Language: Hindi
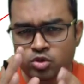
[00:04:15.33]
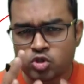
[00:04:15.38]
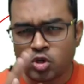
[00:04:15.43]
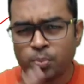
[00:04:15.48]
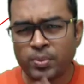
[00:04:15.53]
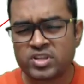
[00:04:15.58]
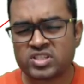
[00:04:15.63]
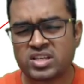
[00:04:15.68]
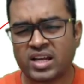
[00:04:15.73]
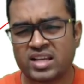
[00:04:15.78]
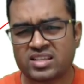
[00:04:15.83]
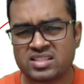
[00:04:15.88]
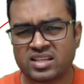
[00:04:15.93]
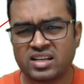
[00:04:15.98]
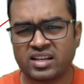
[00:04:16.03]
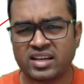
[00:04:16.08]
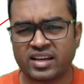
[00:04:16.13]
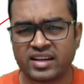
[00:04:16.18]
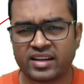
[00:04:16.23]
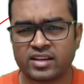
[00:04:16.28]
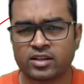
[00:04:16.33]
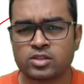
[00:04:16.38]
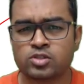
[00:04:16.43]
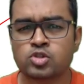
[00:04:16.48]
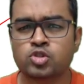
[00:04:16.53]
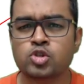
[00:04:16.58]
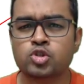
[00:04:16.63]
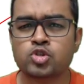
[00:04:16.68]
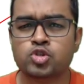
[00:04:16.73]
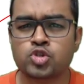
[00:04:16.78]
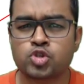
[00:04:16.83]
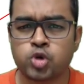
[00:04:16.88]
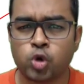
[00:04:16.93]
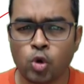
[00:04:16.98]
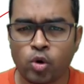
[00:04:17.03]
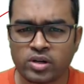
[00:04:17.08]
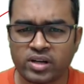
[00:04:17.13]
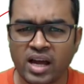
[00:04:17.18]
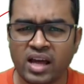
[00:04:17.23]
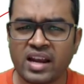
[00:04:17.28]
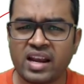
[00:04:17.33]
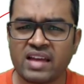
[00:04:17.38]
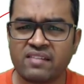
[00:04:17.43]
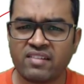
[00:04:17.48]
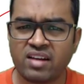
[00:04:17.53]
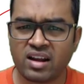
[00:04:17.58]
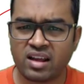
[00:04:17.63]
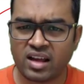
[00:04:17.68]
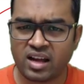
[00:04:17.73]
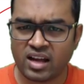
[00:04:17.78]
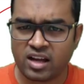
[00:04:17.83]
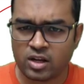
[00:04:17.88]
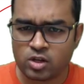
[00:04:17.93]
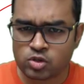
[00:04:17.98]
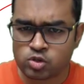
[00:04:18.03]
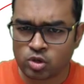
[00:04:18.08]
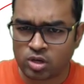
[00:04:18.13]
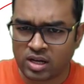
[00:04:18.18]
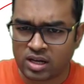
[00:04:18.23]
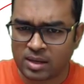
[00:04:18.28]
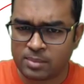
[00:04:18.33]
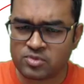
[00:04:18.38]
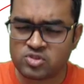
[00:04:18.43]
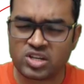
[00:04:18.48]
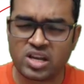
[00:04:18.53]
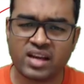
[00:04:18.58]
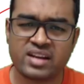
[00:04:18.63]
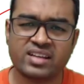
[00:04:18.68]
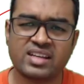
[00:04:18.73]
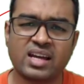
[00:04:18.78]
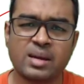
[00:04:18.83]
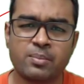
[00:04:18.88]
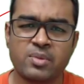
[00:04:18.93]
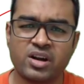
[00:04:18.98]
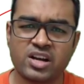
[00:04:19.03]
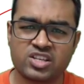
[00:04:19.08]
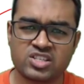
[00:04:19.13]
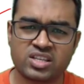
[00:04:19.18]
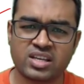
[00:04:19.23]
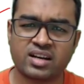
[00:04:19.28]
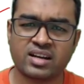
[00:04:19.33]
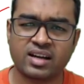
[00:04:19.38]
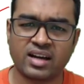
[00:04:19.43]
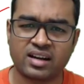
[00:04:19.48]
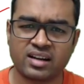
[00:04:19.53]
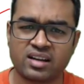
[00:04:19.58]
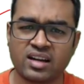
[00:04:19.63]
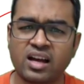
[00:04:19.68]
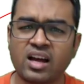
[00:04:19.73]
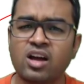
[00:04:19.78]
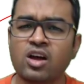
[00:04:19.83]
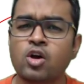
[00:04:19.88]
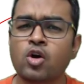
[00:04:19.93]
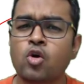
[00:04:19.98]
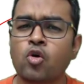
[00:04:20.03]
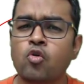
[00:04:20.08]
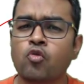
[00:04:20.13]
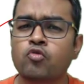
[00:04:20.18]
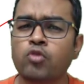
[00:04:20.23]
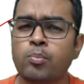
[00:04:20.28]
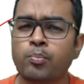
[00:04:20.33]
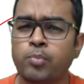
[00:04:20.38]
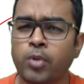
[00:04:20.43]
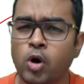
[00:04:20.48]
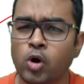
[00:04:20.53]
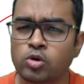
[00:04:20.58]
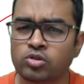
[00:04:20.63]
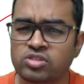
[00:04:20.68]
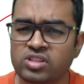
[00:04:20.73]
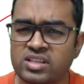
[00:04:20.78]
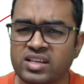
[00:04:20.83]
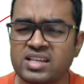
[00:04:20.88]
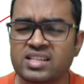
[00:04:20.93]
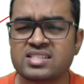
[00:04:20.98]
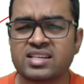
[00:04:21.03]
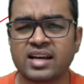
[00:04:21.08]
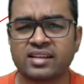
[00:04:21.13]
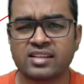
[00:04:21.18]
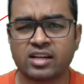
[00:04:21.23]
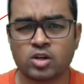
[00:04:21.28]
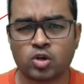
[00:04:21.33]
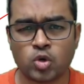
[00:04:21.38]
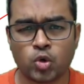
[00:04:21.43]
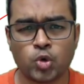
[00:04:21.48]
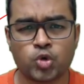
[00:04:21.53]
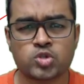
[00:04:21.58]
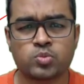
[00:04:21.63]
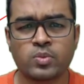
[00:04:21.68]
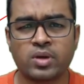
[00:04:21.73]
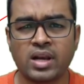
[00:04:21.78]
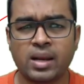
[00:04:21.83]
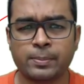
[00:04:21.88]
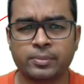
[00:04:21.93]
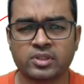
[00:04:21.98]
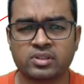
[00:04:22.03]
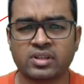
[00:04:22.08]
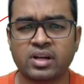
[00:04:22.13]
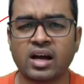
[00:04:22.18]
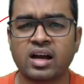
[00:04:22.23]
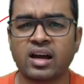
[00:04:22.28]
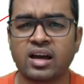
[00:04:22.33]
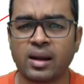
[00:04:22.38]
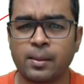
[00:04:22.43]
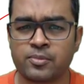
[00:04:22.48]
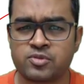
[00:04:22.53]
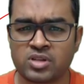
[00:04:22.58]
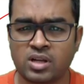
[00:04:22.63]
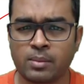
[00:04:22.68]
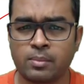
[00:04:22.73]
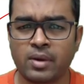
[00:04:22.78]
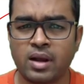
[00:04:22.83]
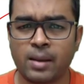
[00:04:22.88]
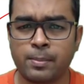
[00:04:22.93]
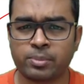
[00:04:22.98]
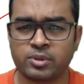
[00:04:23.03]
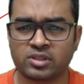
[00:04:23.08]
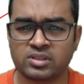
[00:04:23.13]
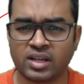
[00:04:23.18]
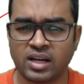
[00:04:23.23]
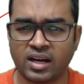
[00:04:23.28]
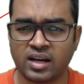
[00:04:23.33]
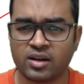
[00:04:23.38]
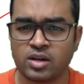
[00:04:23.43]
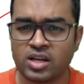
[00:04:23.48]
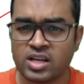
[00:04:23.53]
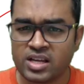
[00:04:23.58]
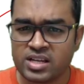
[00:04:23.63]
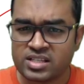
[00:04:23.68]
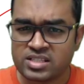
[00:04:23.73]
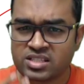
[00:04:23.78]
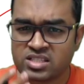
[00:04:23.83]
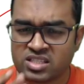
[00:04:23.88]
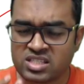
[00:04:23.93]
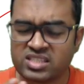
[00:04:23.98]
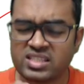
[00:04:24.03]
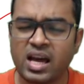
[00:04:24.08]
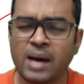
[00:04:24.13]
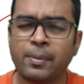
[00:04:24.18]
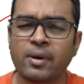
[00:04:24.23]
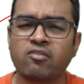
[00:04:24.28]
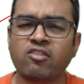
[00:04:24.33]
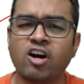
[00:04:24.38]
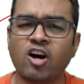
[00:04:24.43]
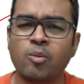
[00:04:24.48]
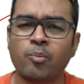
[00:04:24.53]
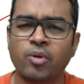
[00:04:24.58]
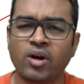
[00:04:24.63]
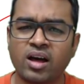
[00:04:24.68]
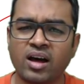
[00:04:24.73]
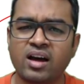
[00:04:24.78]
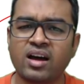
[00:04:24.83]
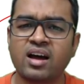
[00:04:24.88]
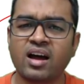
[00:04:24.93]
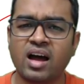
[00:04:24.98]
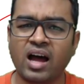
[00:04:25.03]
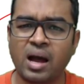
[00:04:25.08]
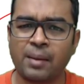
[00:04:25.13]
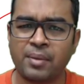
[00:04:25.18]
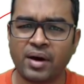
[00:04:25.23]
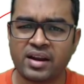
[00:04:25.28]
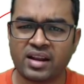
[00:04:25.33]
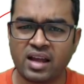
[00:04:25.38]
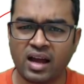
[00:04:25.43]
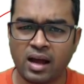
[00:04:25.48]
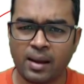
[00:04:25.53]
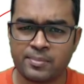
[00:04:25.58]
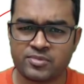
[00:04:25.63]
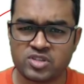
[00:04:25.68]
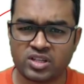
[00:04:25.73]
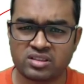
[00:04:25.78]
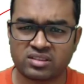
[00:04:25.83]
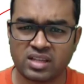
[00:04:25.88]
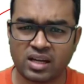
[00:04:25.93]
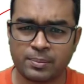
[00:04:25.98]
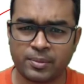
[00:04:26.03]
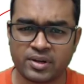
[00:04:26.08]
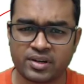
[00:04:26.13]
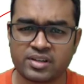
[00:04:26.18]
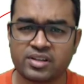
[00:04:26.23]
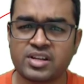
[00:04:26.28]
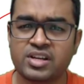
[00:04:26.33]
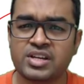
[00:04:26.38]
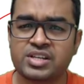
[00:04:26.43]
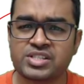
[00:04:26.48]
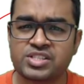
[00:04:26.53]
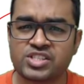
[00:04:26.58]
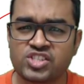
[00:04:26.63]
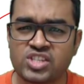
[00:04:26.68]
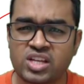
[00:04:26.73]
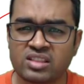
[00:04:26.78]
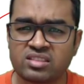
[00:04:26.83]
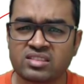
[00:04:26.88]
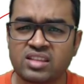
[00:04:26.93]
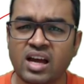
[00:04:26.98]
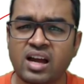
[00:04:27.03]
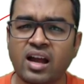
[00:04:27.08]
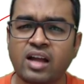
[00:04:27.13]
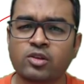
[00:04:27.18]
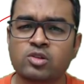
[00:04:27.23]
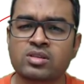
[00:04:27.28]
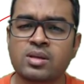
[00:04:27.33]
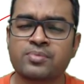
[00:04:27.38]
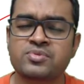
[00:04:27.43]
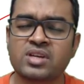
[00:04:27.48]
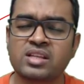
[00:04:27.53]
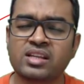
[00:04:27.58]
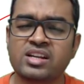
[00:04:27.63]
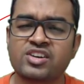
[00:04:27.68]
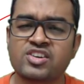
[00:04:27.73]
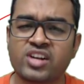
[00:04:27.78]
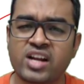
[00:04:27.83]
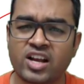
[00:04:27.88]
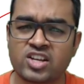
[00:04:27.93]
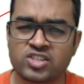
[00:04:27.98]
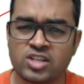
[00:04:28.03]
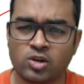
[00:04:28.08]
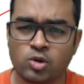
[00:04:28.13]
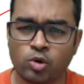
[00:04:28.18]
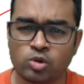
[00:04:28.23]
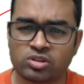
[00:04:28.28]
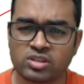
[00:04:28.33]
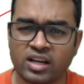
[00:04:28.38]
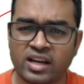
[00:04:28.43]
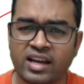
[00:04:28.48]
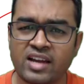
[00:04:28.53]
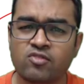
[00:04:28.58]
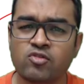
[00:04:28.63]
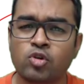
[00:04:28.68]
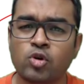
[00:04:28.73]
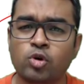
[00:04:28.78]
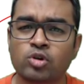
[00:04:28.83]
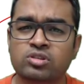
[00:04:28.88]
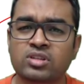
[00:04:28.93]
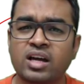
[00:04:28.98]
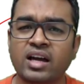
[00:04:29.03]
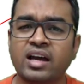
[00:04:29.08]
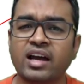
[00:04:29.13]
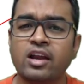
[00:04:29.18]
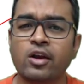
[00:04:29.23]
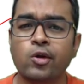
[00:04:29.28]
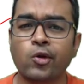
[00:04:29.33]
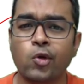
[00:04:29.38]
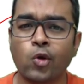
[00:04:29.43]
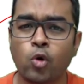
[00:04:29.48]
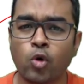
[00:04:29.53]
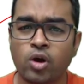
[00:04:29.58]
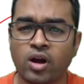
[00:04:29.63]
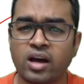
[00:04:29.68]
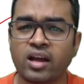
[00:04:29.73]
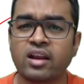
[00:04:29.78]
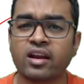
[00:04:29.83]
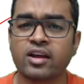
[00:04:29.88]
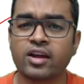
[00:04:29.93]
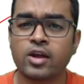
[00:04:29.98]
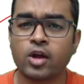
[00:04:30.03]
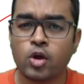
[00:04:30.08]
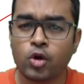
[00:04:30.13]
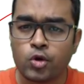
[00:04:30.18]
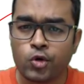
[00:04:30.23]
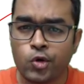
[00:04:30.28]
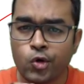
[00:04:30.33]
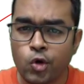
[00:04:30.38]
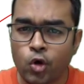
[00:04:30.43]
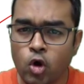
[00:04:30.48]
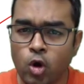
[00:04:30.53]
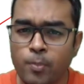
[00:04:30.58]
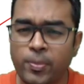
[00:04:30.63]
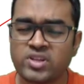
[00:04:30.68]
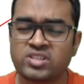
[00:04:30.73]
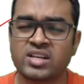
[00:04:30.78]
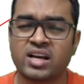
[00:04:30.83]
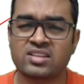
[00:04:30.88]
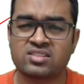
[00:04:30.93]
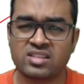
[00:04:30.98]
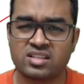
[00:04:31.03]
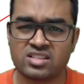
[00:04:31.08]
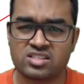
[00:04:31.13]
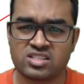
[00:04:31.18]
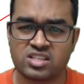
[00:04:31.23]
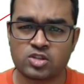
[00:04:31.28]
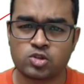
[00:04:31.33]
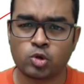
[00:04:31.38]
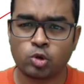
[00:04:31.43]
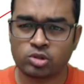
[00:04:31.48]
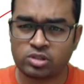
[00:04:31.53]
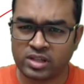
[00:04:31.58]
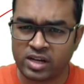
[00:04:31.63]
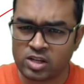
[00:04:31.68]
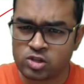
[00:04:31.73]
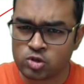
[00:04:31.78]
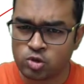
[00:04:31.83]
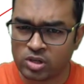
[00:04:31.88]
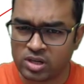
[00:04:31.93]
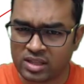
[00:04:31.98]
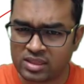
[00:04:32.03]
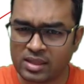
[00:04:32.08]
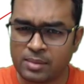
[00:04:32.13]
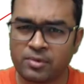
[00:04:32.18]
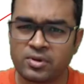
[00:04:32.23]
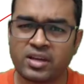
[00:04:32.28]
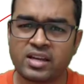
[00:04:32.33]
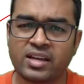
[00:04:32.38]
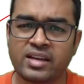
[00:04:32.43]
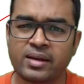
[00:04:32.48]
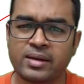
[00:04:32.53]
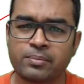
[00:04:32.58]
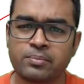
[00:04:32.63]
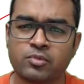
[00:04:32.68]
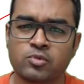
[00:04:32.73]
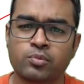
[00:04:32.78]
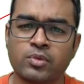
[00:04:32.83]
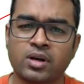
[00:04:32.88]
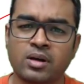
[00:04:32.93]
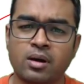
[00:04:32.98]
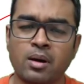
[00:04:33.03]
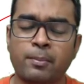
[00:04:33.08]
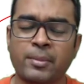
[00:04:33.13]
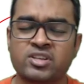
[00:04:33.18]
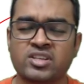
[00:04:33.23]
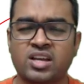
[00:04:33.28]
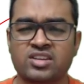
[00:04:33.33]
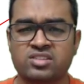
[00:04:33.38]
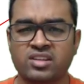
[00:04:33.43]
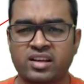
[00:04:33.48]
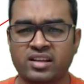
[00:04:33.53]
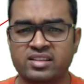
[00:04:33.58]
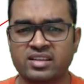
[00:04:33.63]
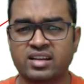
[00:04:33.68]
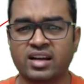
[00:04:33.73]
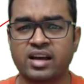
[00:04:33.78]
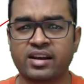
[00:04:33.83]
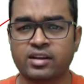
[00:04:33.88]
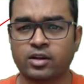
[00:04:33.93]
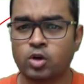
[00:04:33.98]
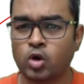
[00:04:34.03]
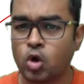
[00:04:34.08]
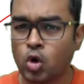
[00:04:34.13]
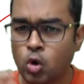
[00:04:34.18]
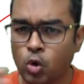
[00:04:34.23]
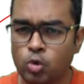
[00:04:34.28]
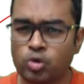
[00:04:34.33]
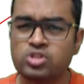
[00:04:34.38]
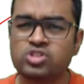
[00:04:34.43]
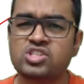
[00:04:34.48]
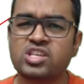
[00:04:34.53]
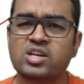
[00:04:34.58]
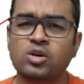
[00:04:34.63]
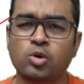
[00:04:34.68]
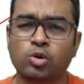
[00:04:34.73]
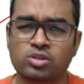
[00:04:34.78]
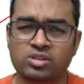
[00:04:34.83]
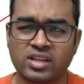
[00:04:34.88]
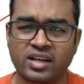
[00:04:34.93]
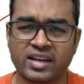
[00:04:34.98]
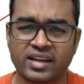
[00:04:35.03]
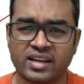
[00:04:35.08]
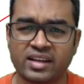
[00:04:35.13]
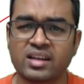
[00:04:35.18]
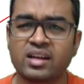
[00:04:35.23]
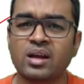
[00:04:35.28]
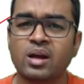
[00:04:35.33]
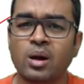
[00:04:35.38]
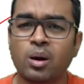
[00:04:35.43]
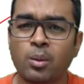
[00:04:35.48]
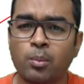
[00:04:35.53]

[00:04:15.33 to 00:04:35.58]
जो प्रशासन है जो छोटा लेवल का जो कर्मचारी है ब्रिटिश सरकार का वो बहुत ही ज़्यादा घूस में लिप्त था करप्शन में लिप्त था सीधा प्रभाव पड़ा हमारी आम जनता पर जनता का जो सबसे ज़्यादा इंट्रैक्शन होता है वो होता है लोकल लो प्रशासन से जो होता है ना छोटे तबके के प्रशासनिक अधिकारी उनसे होता है